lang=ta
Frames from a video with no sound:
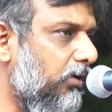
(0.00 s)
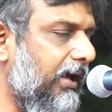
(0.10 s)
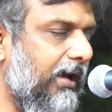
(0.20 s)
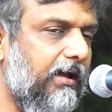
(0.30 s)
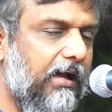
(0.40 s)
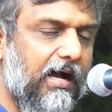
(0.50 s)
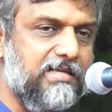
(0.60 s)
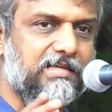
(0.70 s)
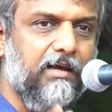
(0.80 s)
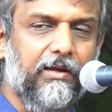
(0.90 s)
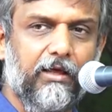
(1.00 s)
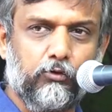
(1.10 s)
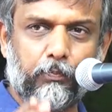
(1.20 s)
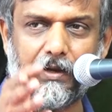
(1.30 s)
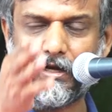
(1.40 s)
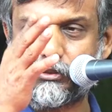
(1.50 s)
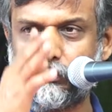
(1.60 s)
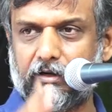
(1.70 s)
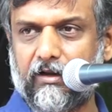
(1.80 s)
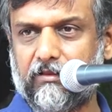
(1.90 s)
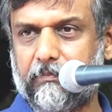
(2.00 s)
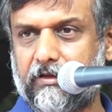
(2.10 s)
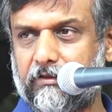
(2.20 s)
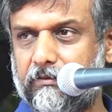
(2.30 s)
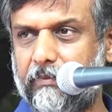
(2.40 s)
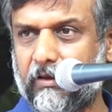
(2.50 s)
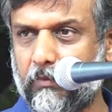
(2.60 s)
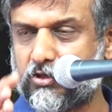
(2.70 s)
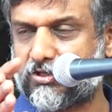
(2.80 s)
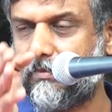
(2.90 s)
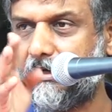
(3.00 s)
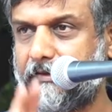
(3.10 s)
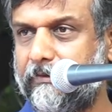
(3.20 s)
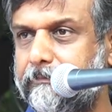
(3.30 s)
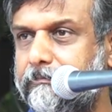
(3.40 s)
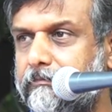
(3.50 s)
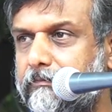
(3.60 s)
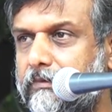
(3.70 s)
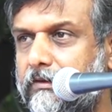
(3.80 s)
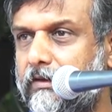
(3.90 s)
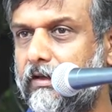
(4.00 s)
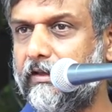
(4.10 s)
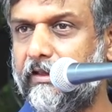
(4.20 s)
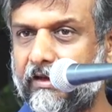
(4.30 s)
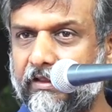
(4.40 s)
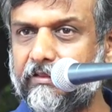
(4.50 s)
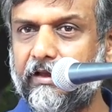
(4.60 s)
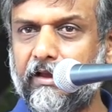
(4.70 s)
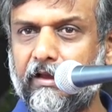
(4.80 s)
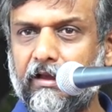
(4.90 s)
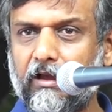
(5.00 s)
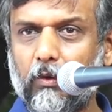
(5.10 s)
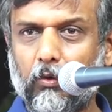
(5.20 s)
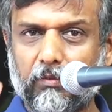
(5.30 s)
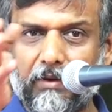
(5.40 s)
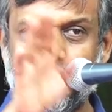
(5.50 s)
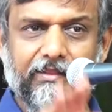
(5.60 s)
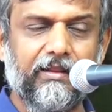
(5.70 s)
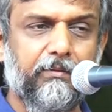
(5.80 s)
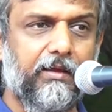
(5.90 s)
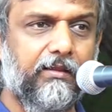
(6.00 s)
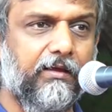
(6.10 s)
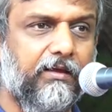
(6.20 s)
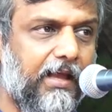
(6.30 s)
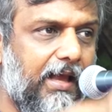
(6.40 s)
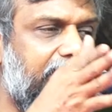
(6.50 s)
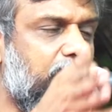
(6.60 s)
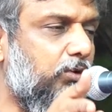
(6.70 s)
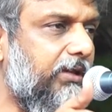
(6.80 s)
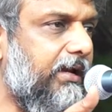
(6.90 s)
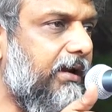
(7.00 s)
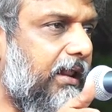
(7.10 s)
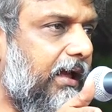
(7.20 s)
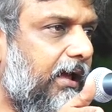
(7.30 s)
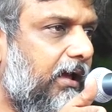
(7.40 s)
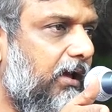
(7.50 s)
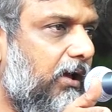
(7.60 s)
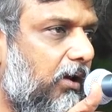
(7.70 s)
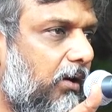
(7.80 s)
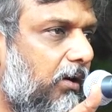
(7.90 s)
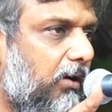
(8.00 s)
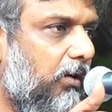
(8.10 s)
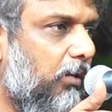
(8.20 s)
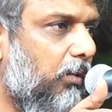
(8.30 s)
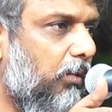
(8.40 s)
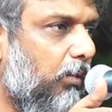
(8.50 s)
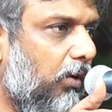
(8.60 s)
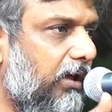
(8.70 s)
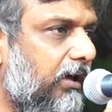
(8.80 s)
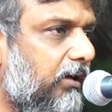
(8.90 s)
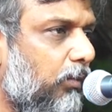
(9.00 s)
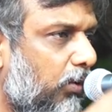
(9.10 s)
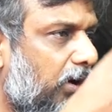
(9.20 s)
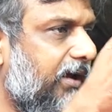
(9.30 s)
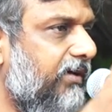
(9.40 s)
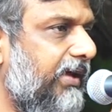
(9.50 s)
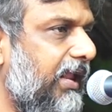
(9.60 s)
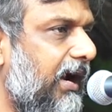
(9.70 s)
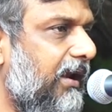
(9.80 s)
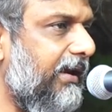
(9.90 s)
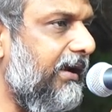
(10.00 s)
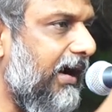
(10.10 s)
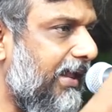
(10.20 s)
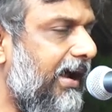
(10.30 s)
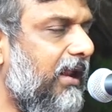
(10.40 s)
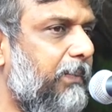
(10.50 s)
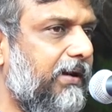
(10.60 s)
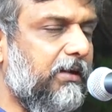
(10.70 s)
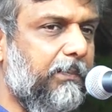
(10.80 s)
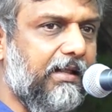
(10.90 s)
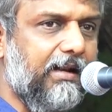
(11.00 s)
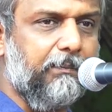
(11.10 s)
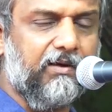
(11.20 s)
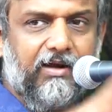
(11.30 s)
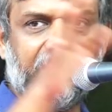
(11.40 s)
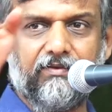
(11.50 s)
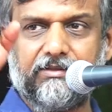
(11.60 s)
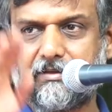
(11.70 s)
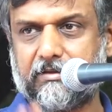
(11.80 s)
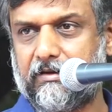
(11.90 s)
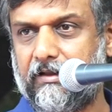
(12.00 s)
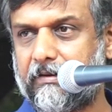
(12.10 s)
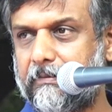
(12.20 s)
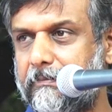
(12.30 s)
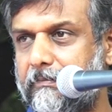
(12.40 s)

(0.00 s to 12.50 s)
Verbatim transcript: கூட அஸ்ஸாமிலே துப்பாக்கி சூடு நடத்தப்பட்டது மிக மோசமாக இறந்த ஒரு மனிதனின் மீது ஏறி குதிக்கின்ற ஒரு ஊடகவியலாளர் என்று அடையாளப்படுத்தப்பட்ட நபர் வெளியில் வந்திருக்கின்றார்